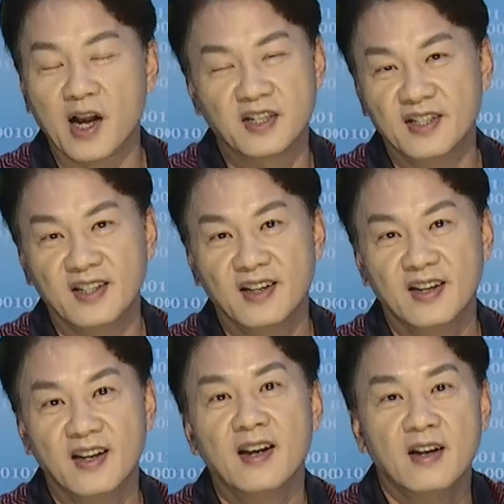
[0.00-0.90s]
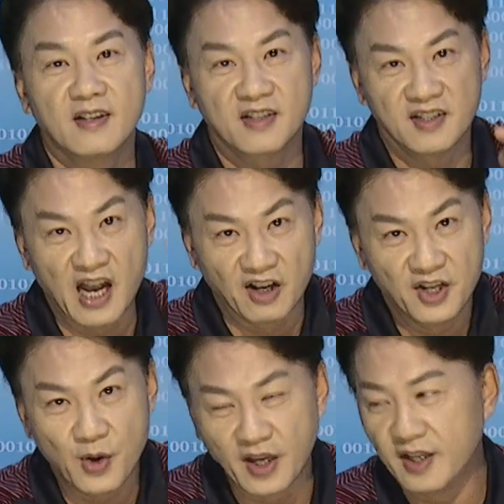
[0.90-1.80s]
关系。只要
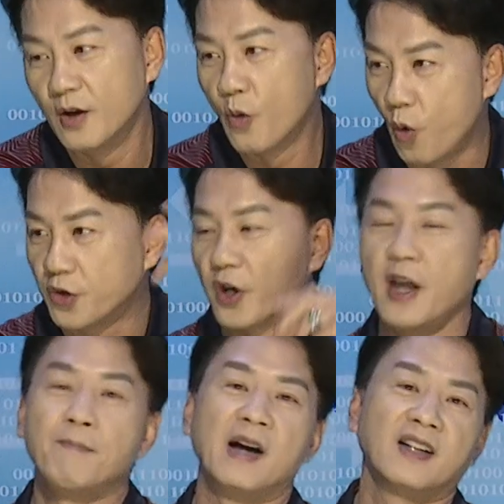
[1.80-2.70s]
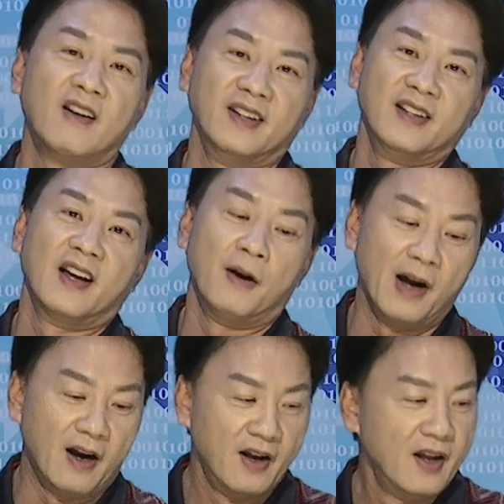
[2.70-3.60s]
你愿意，我就可以帮到你，好
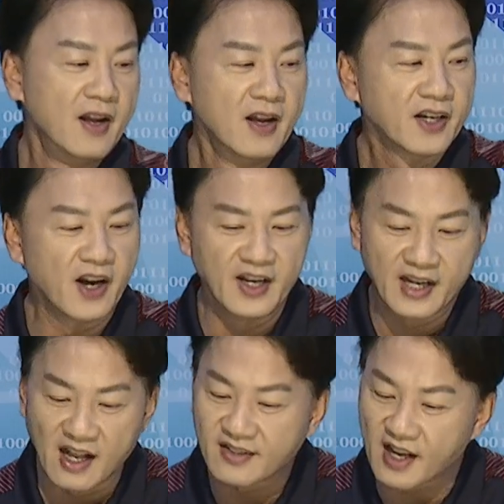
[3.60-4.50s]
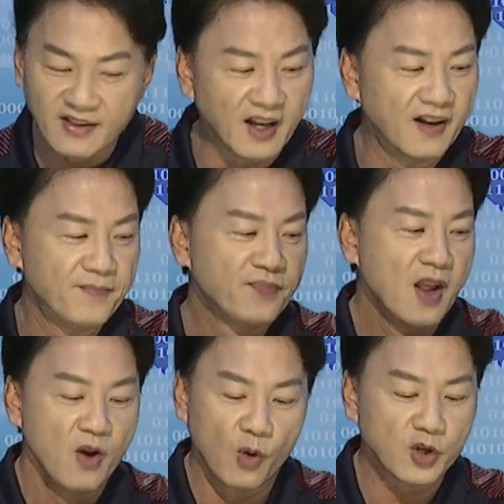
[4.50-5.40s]
不好？哥，你看，真的，
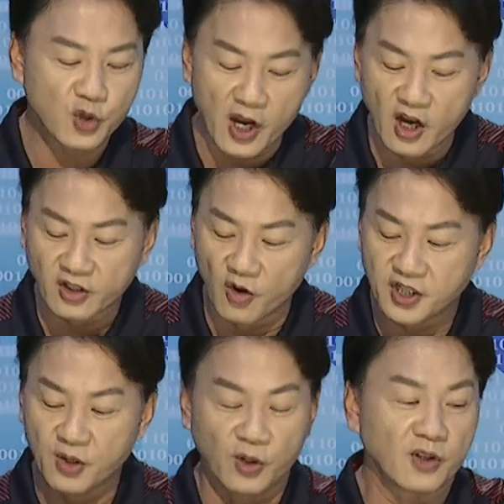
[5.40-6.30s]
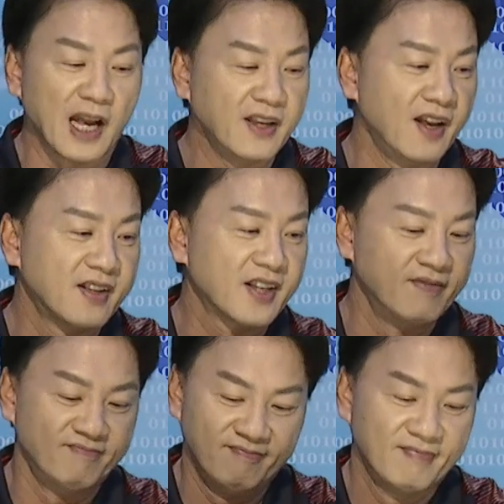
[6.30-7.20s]
我所有东西我都在验
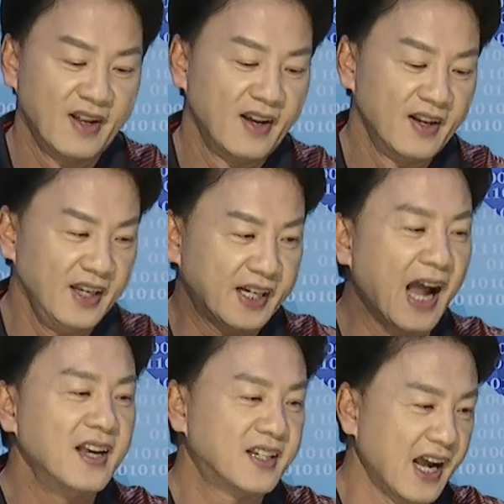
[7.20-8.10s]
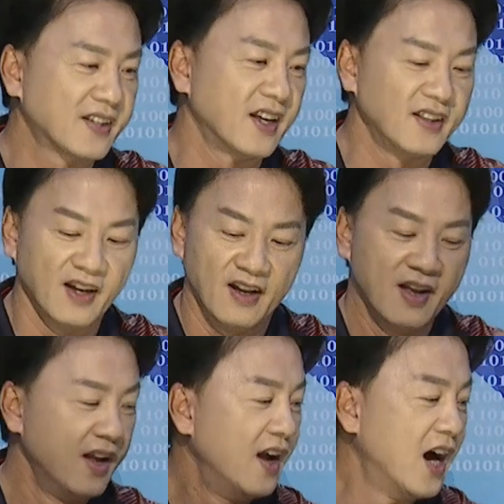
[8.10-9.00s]
证。你看一下，真的。
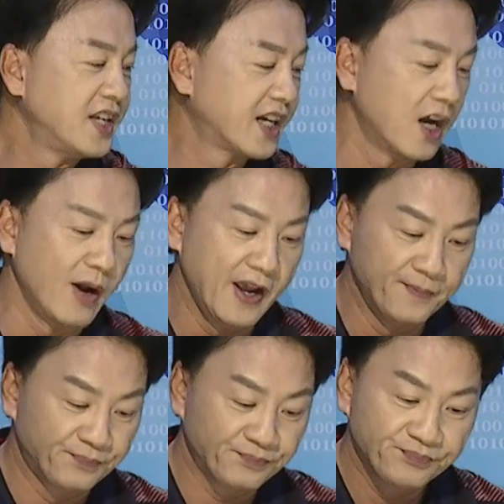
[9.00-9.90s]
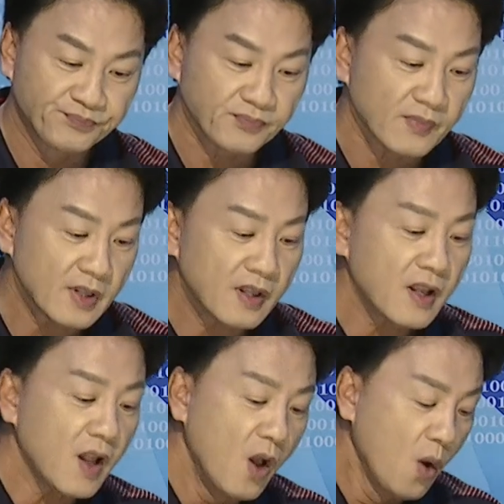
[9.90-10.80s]
而且各位，
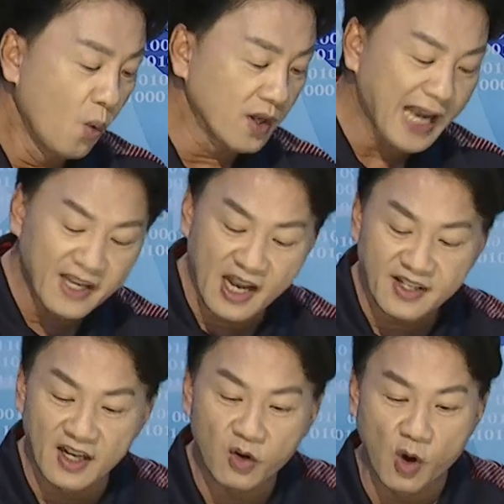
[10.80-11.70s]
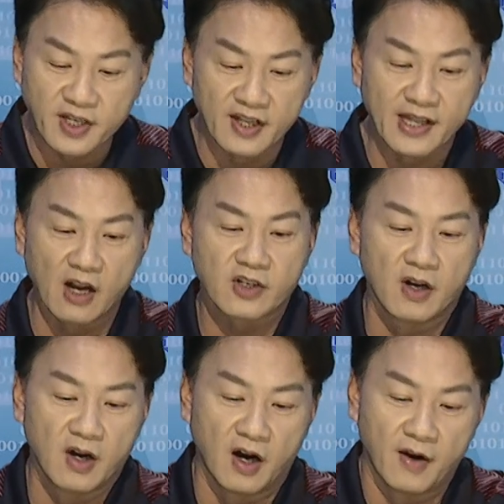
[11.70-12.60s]
我在验证的过程当
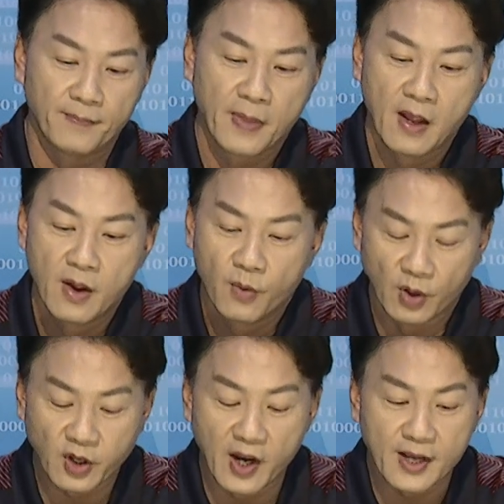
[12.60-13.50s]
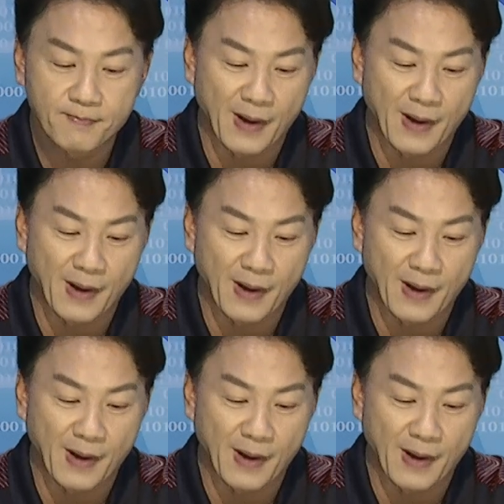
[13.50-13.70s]
中，哈。我都会